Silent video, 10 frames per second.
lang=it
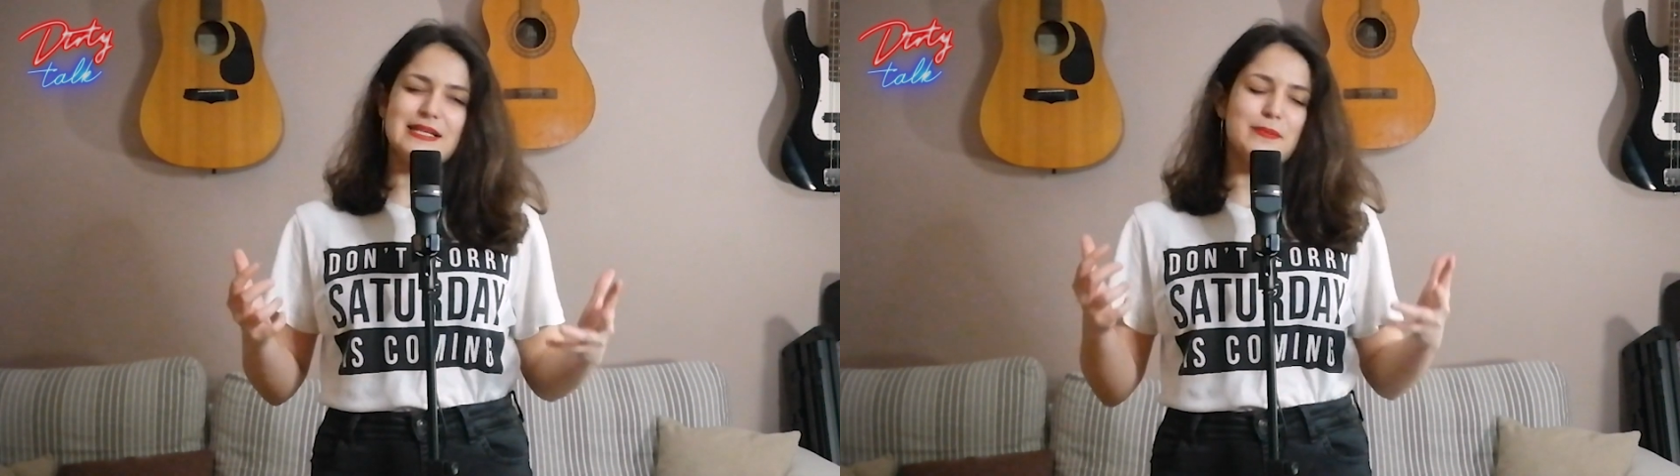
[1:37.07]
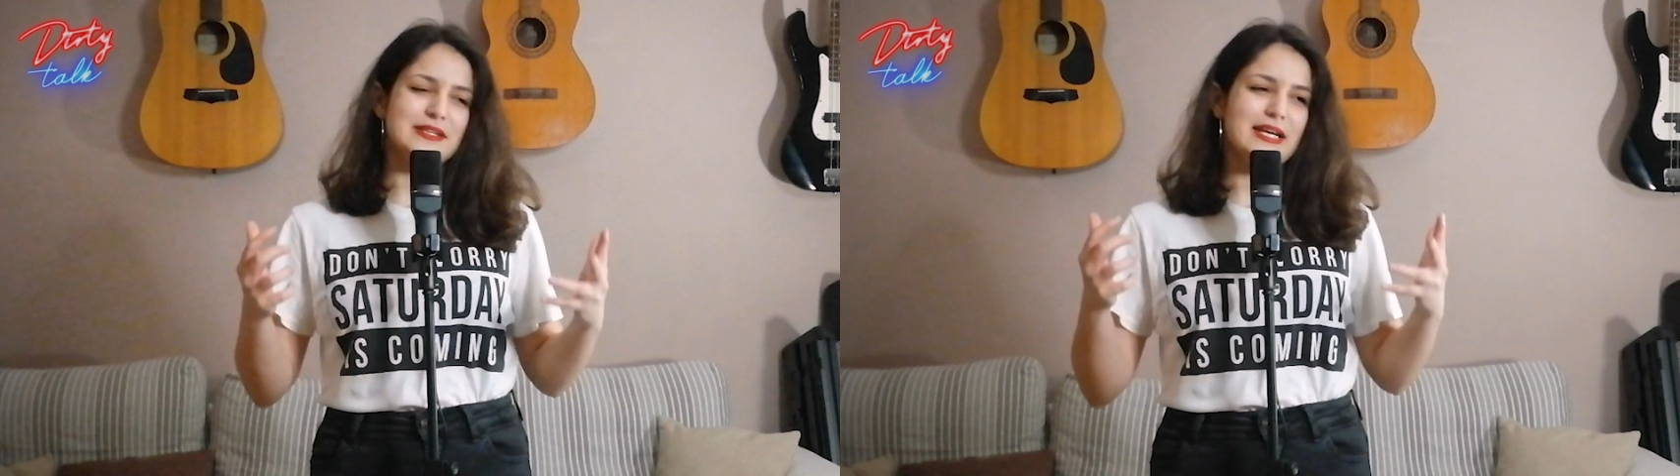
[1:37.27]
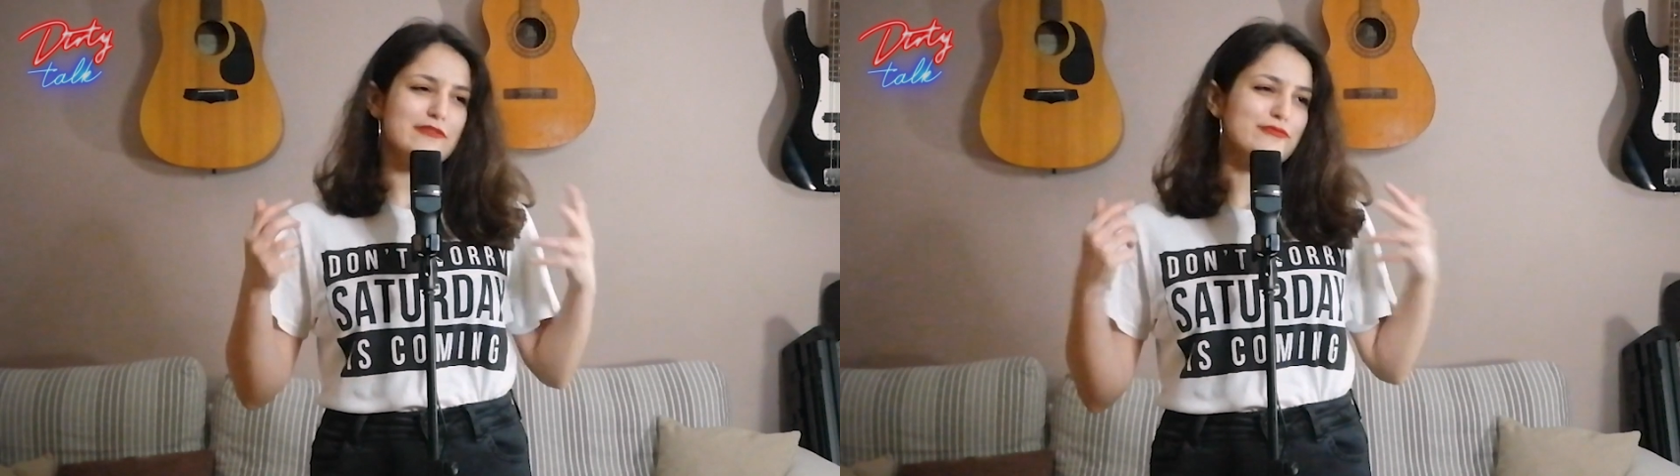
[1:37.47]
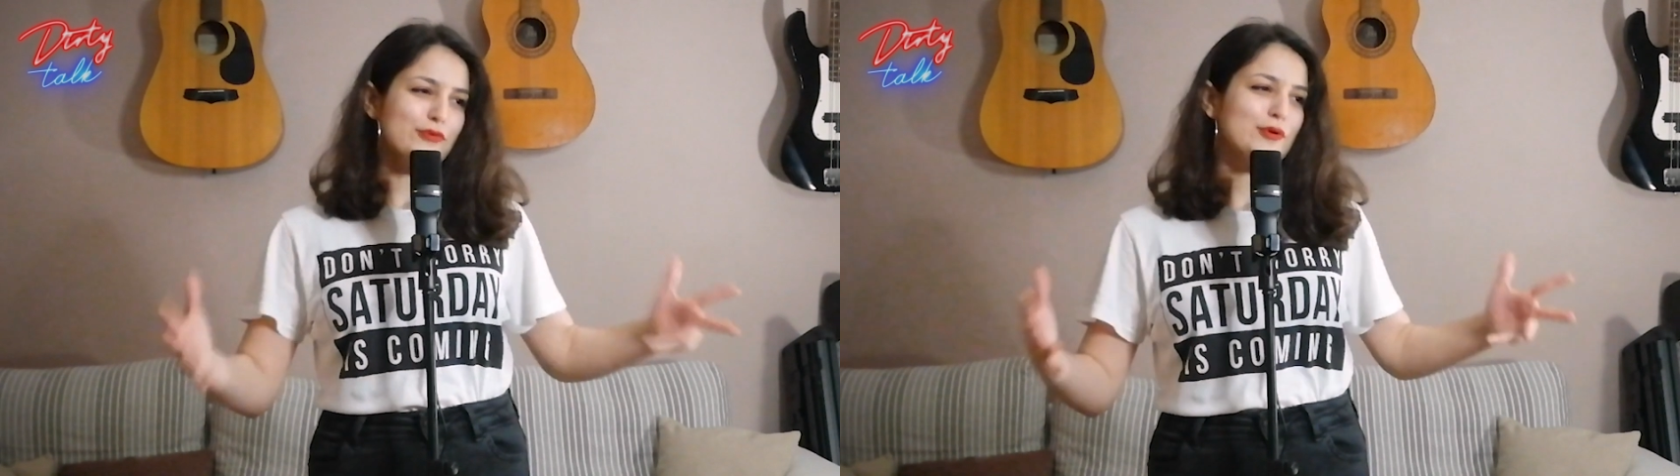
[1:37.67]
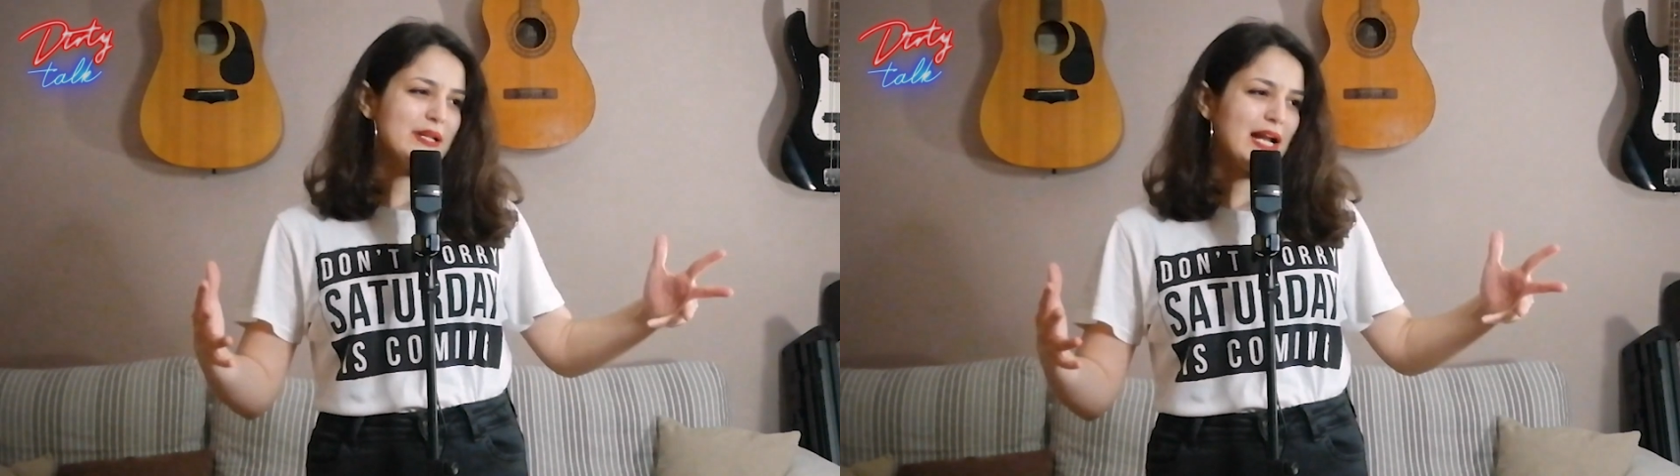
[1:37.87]
a mandare
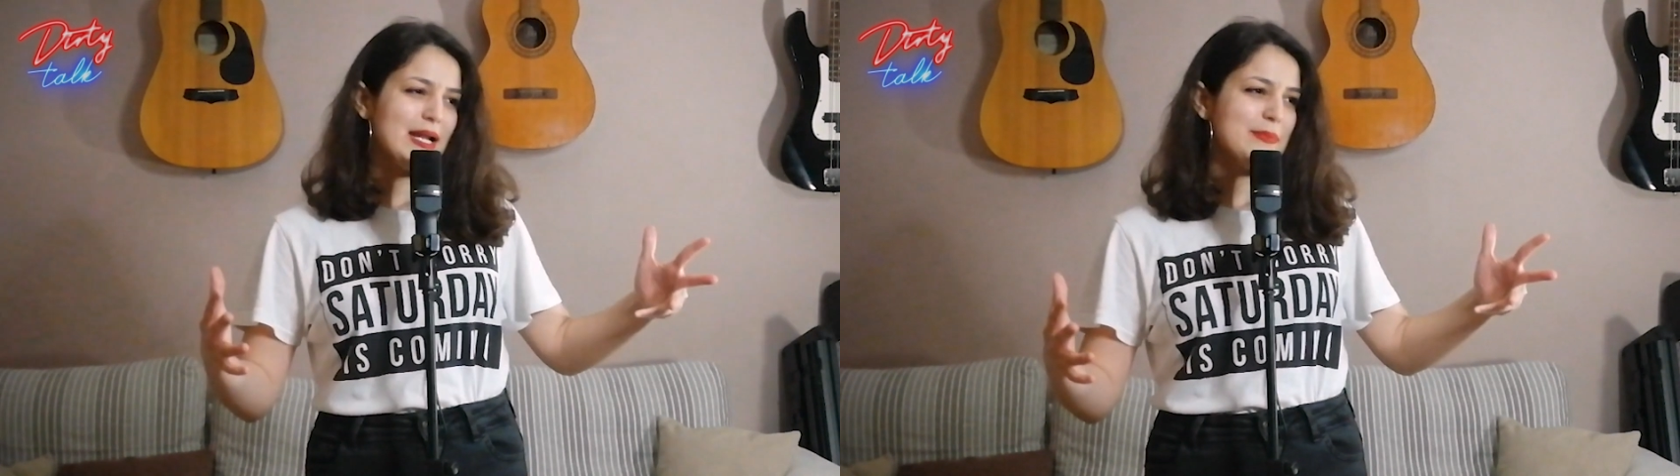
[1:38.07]
fulmine alle